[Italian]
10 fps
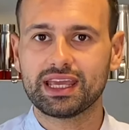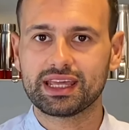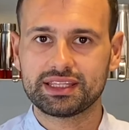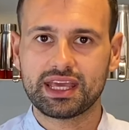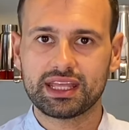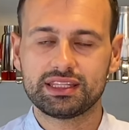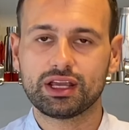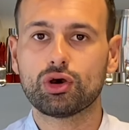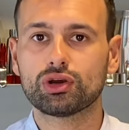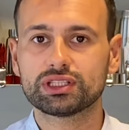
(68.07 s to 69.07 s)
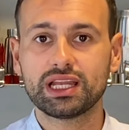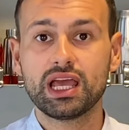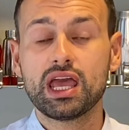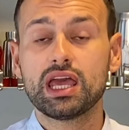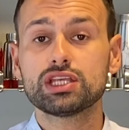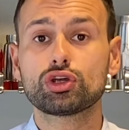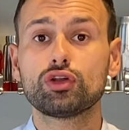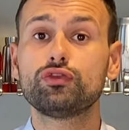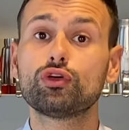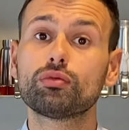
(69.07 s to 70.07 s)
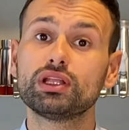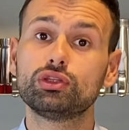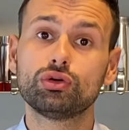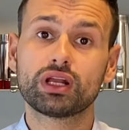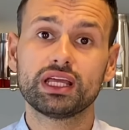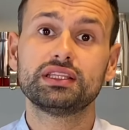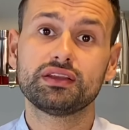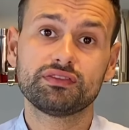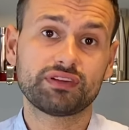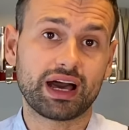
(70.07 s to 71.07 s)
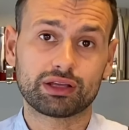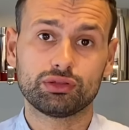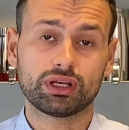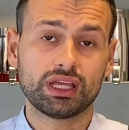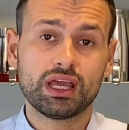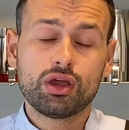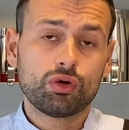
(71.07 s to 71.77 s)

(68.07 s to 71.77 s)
ingredienti e cocktail e sono formatore in Dream Factory,